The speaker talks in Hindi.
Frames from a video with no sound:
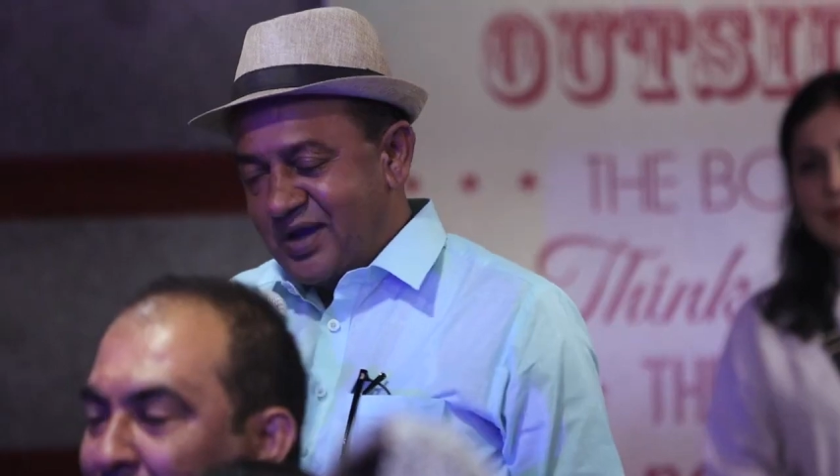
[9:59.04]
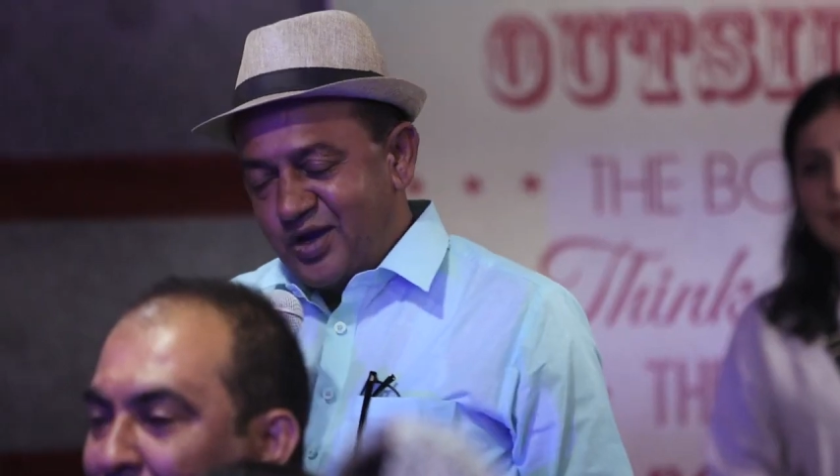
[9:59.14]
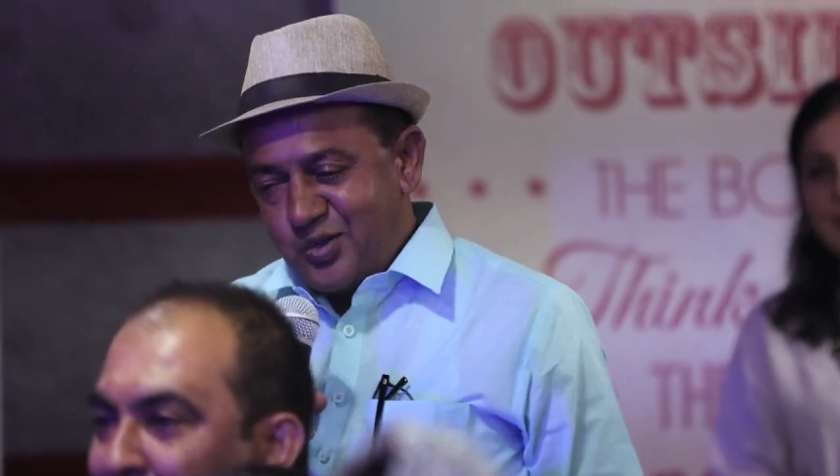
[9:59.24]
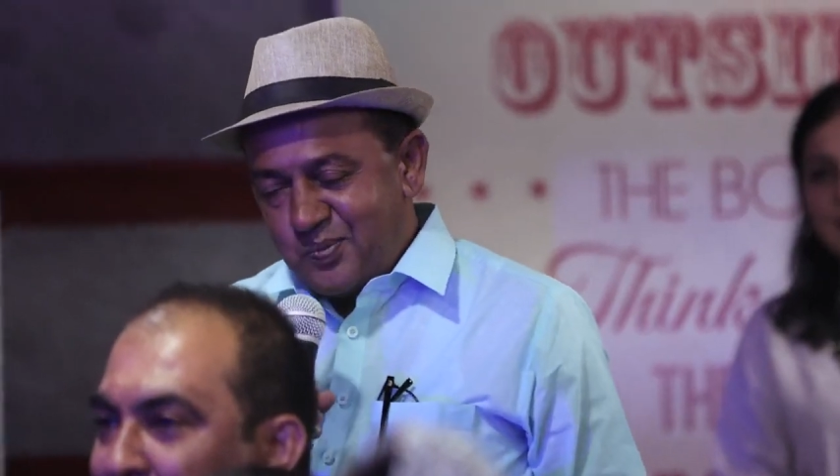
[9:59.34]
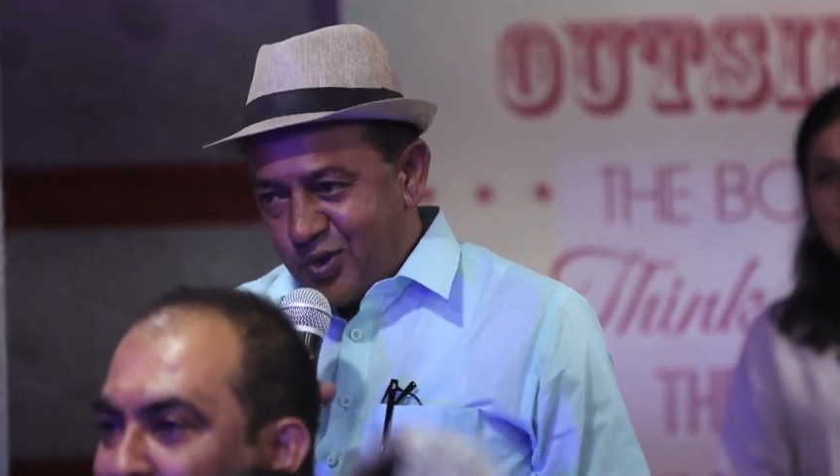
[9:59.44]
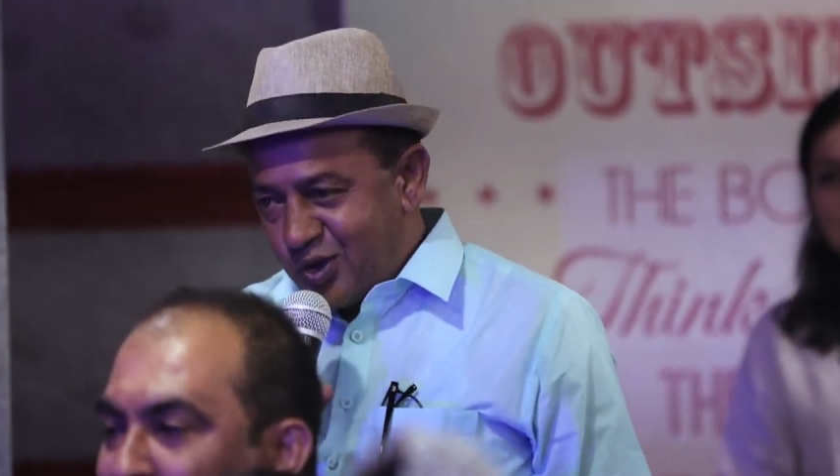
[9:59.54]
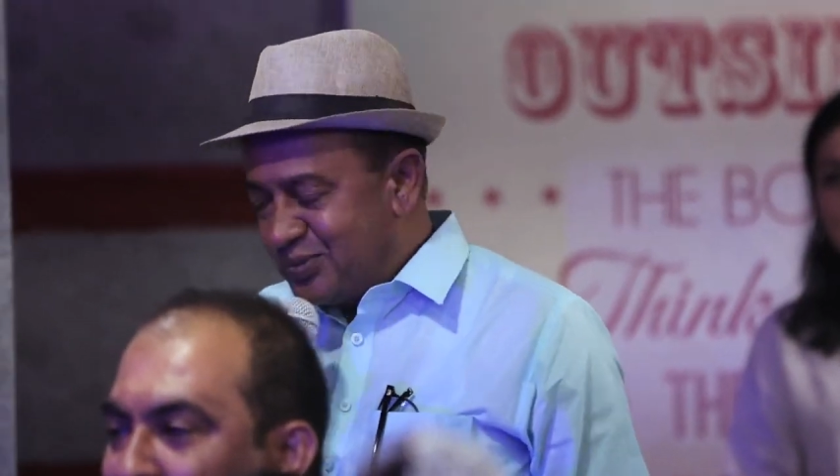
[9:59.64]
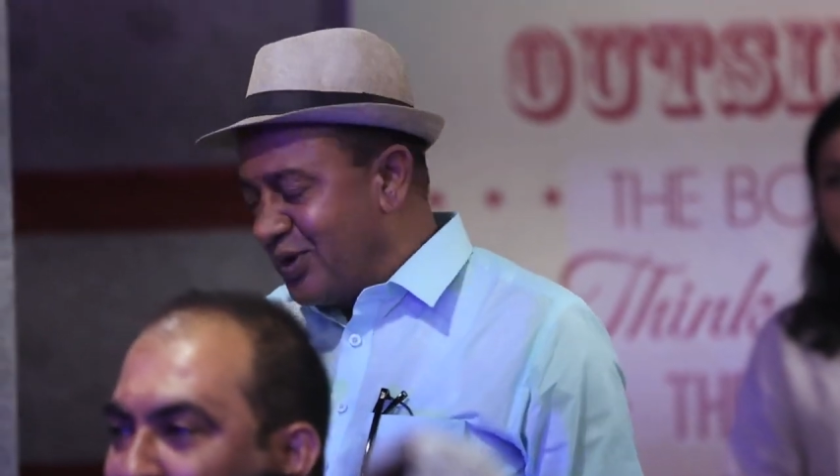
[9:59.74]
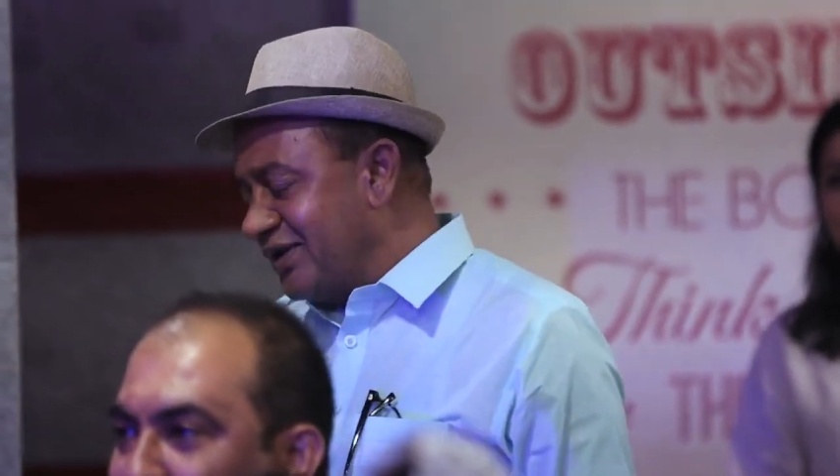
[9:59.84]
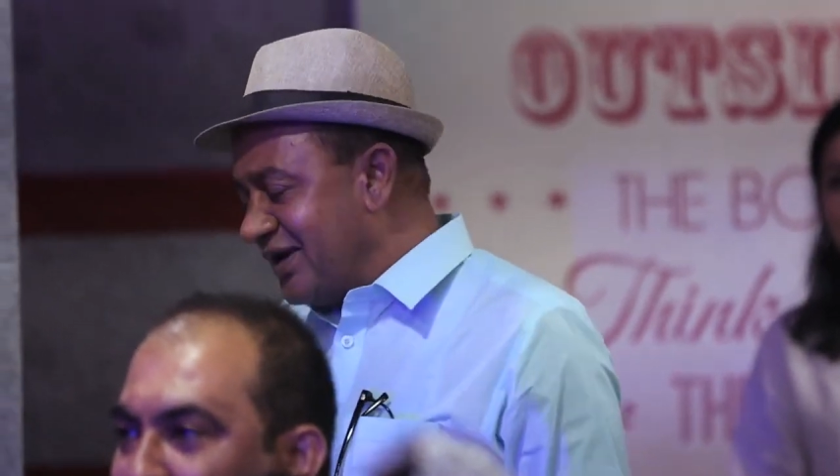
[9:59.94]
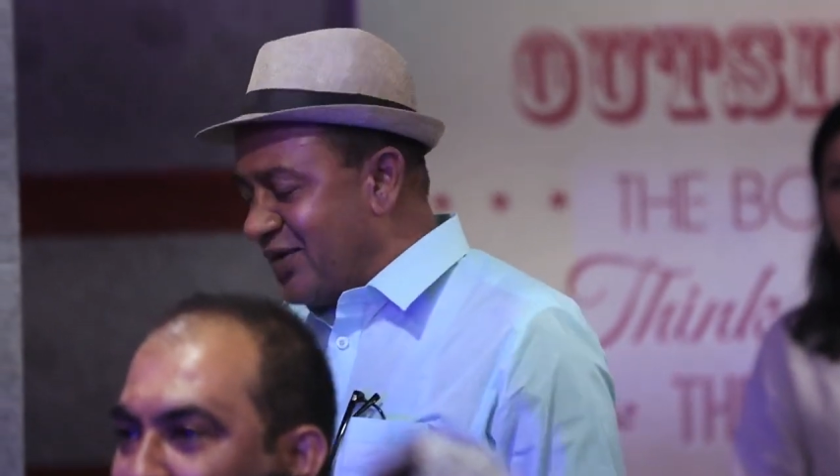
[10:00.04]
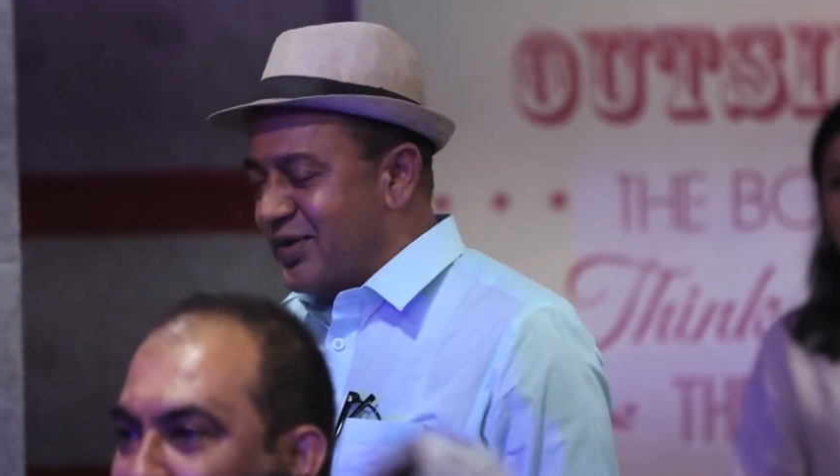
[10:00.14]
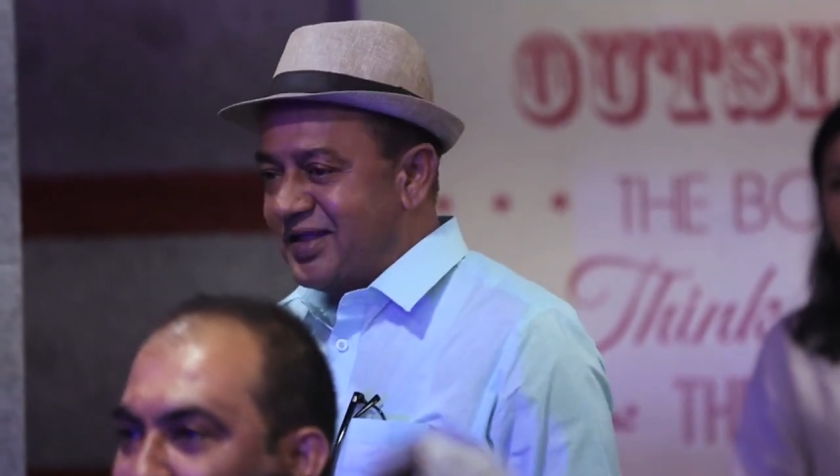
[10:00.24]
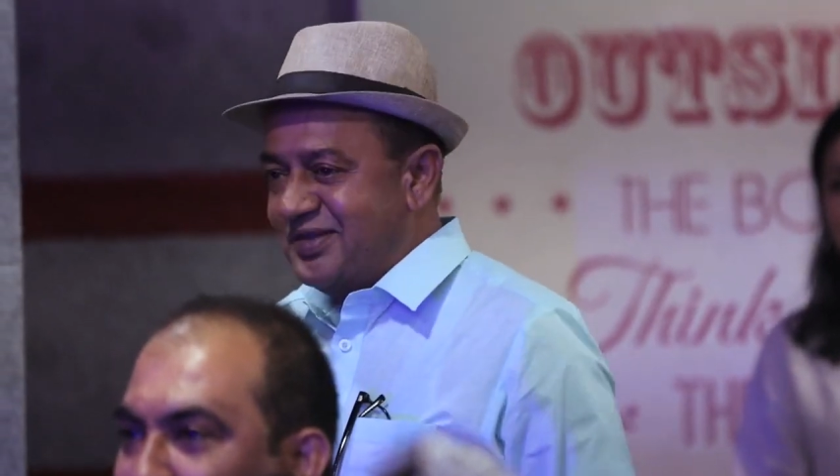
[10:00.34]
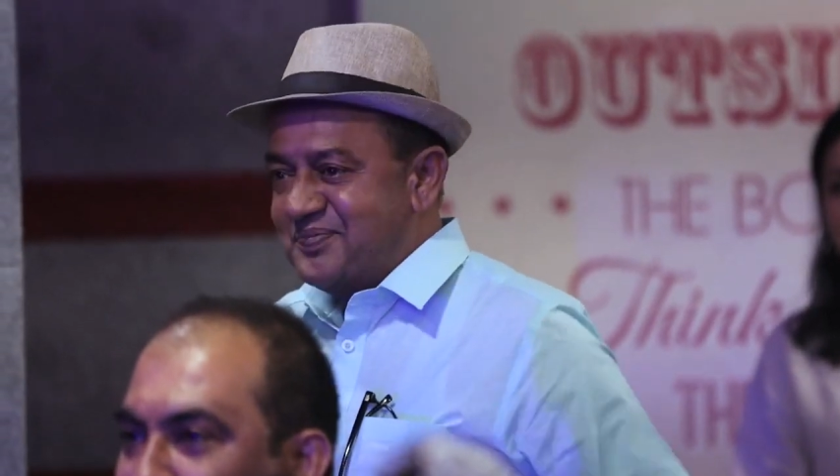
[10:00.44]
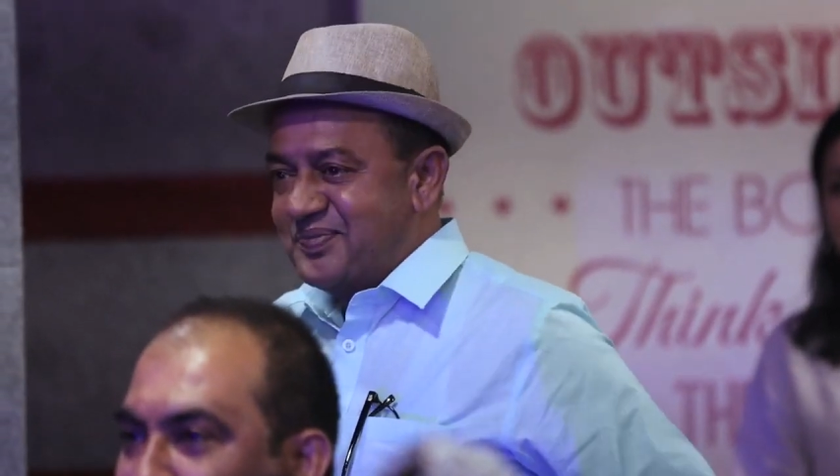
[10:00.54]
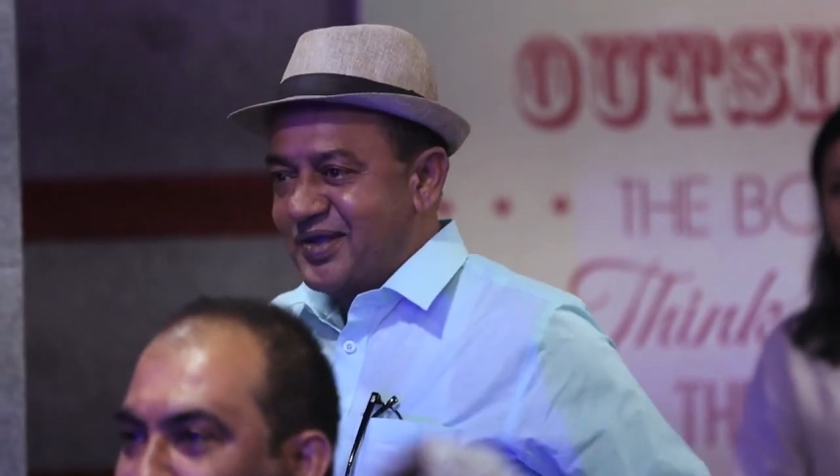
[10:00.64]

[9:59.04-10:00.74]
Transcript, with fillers: पहले तो बहुत बहुत धन्यवाद